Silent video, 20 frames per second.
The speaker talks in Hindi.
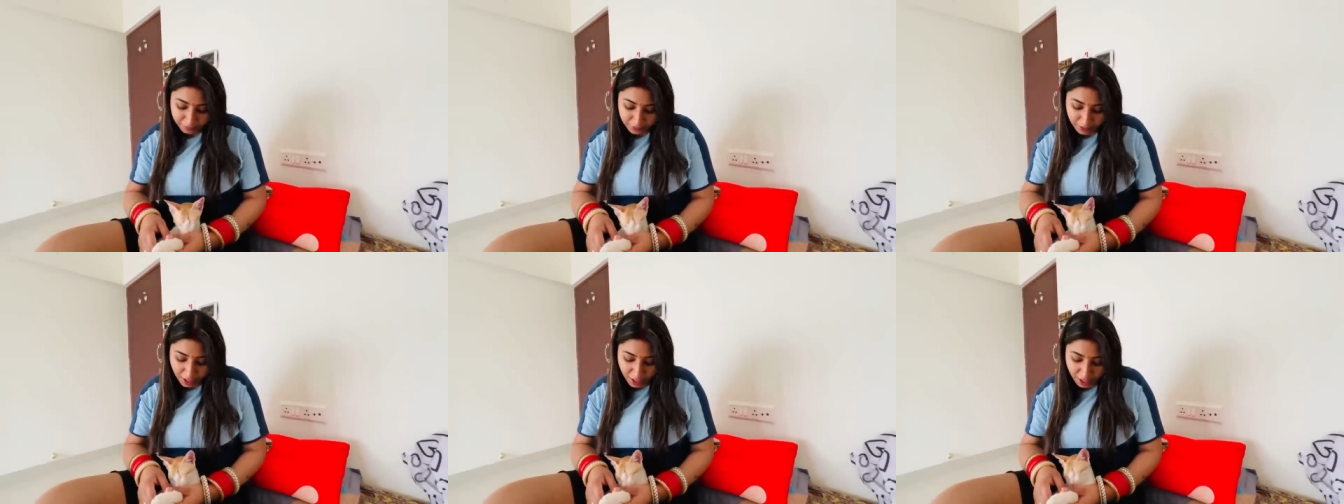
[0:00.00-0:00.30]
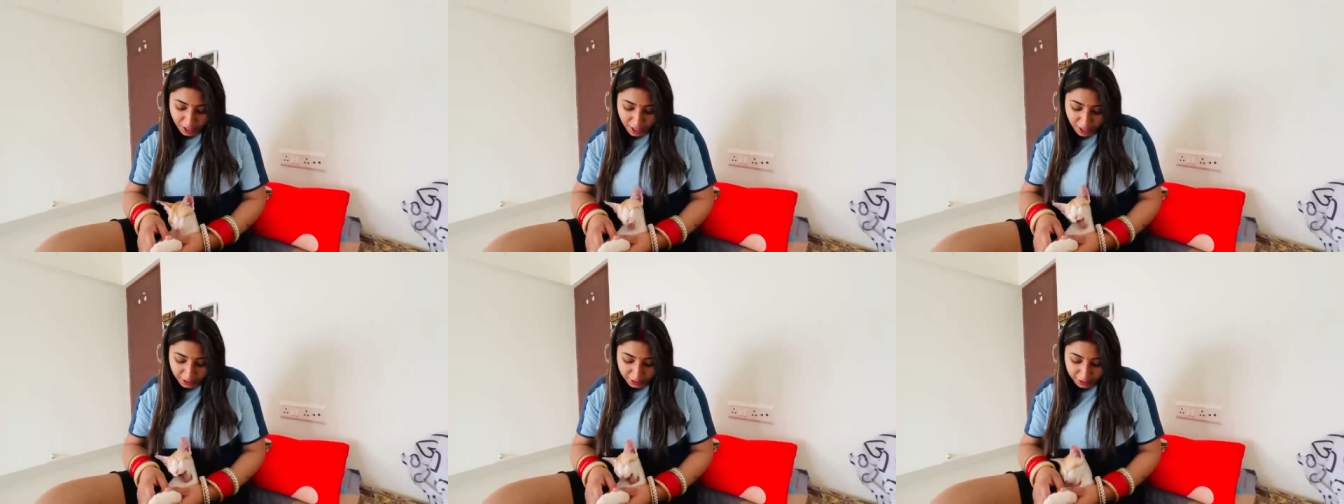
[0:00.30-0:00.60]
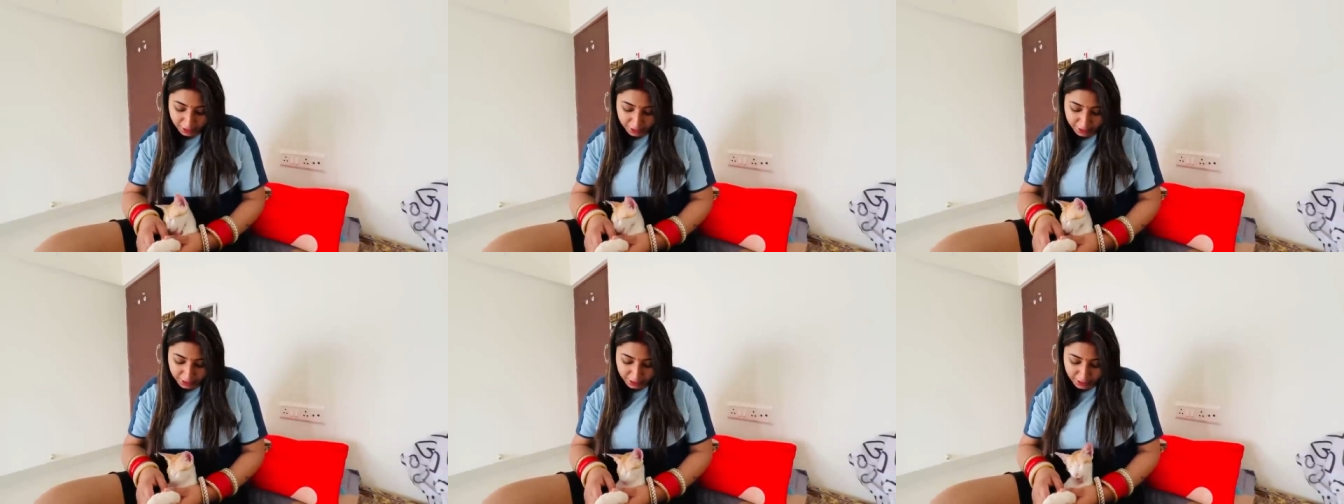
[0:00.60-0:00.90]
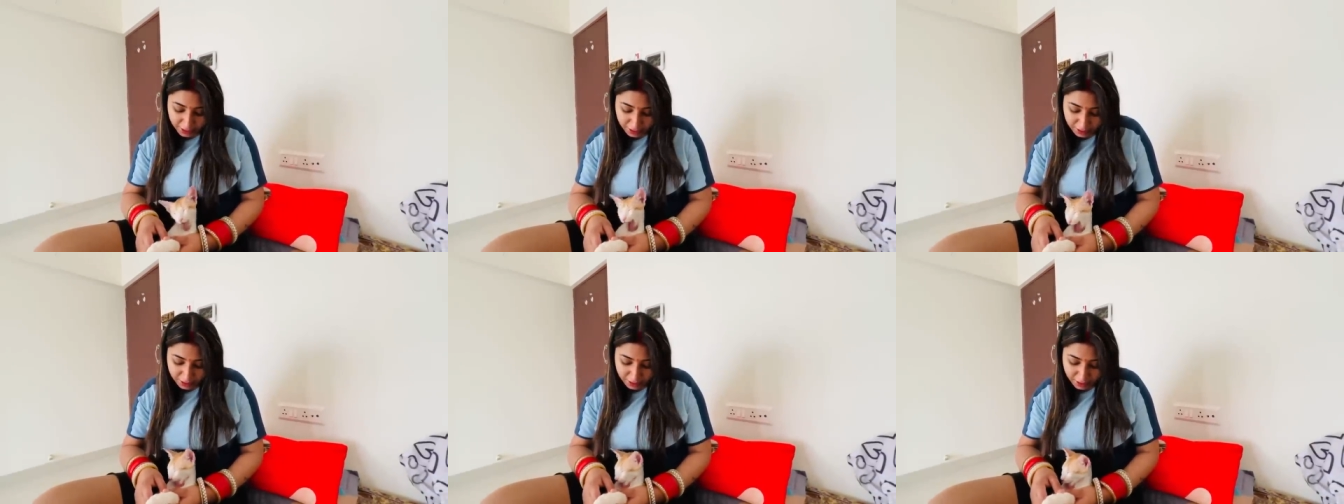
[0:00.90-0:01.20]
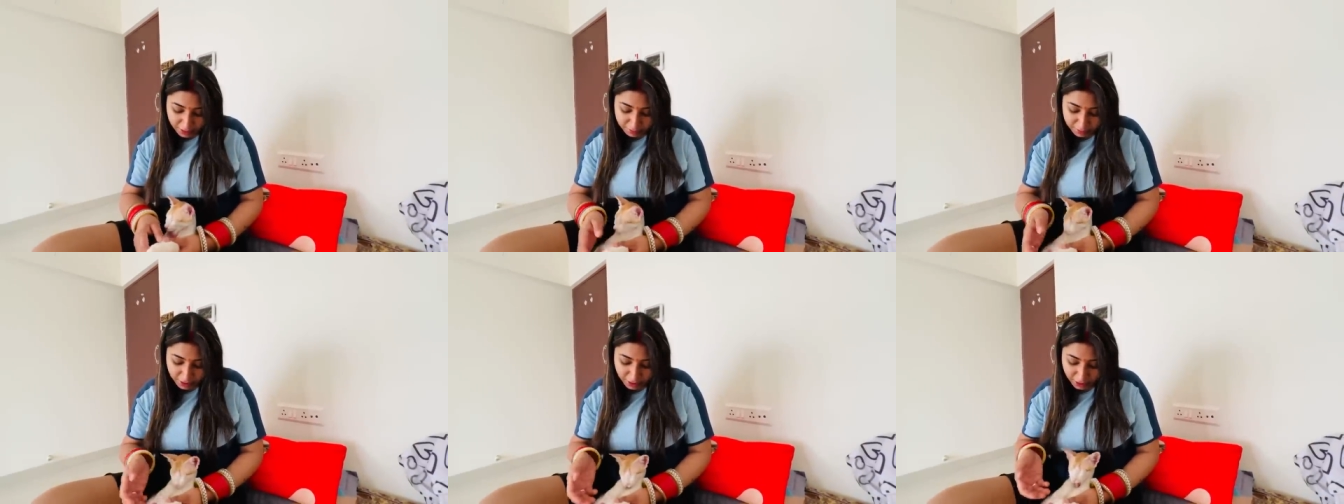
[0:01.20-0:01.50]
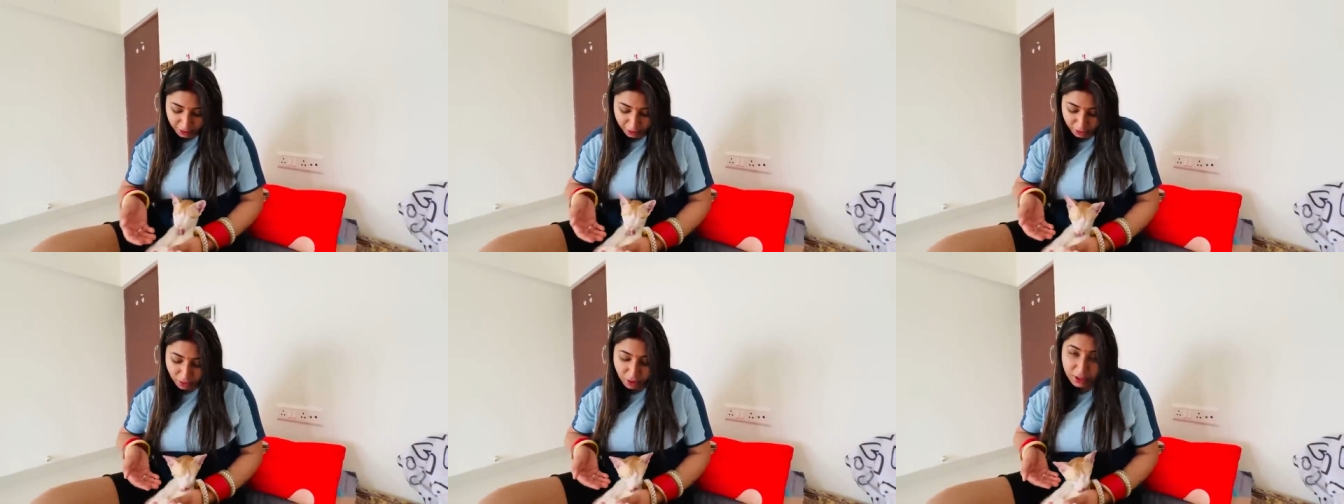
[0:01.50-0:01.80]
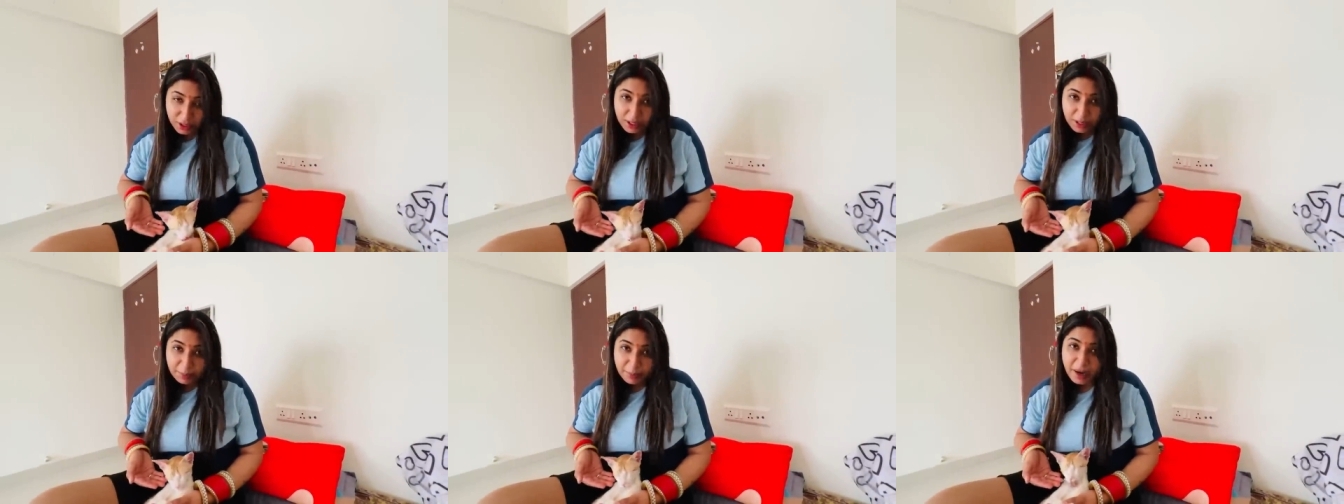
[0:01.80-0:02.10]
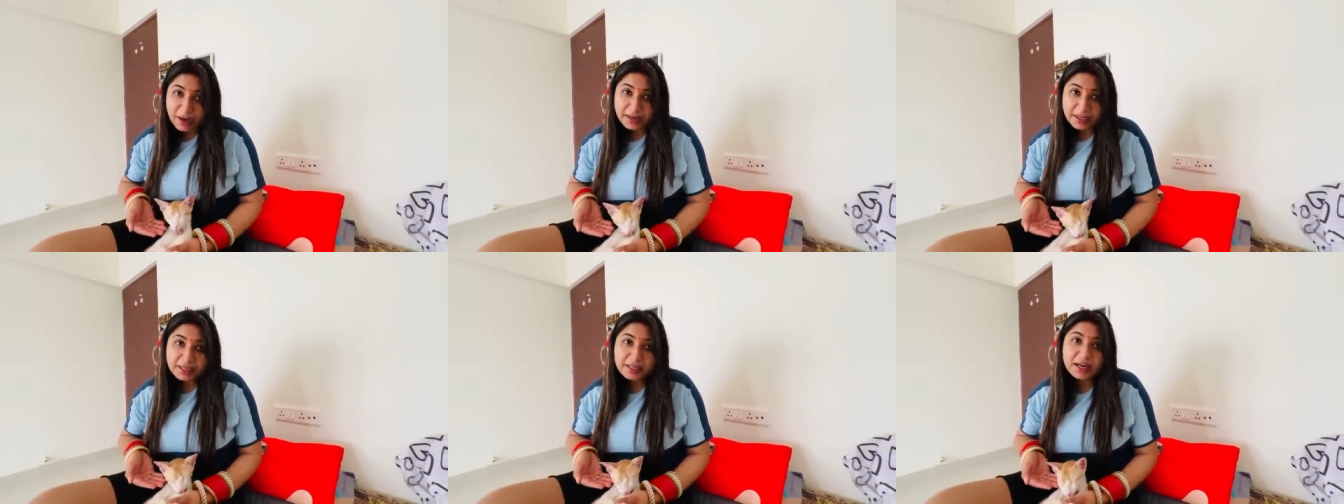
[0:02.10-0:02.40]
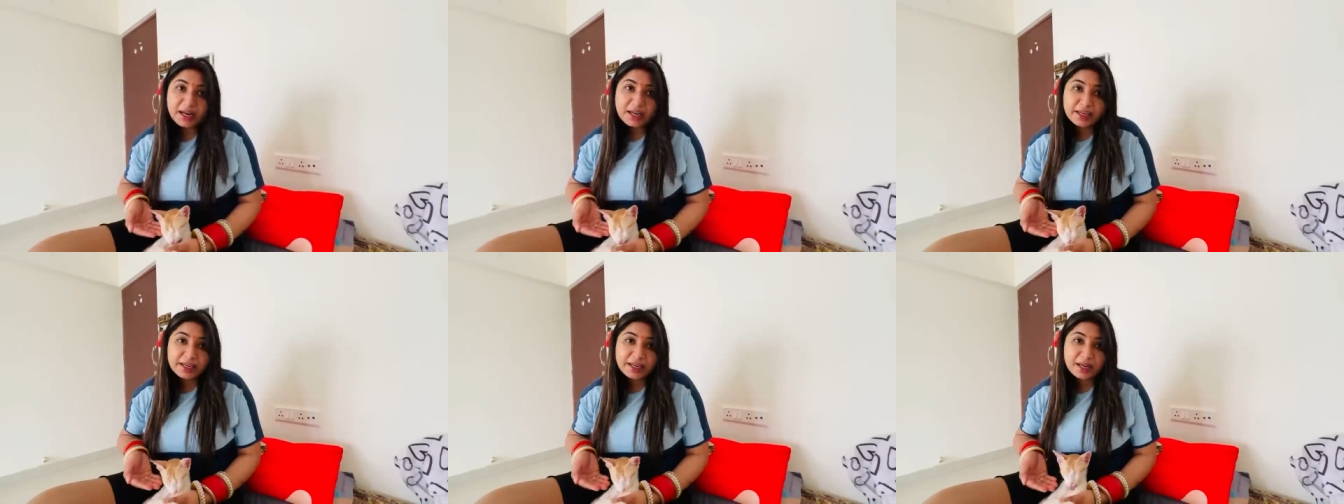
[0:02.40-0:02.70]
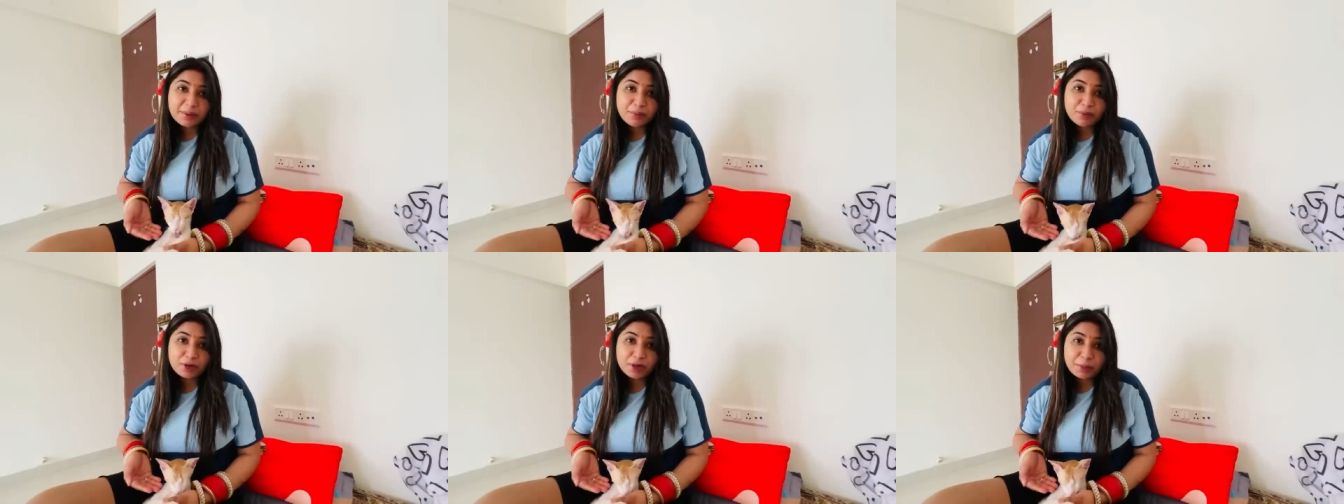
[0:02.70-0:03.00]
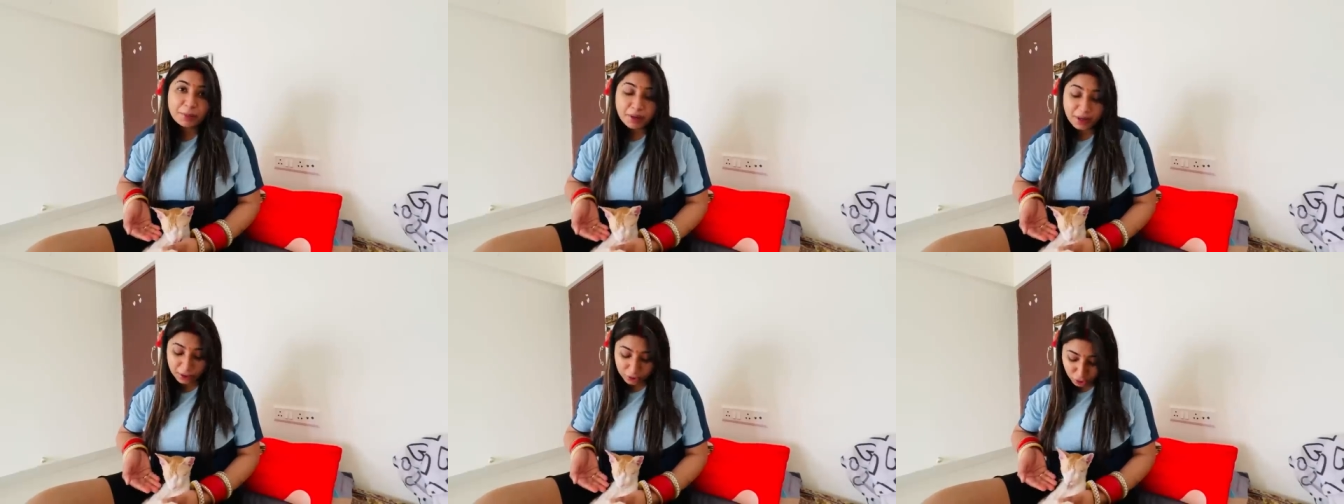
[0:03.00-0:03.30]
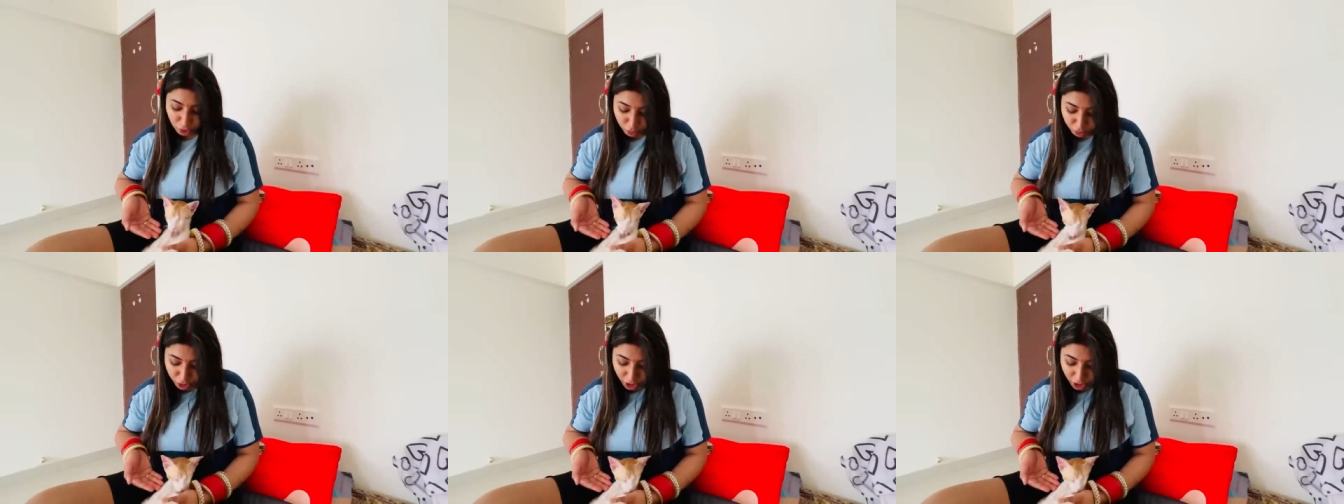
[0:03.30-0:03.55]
नालायक कहीं का अब देख लो पैटिग्री लगी है ना पूरे में तो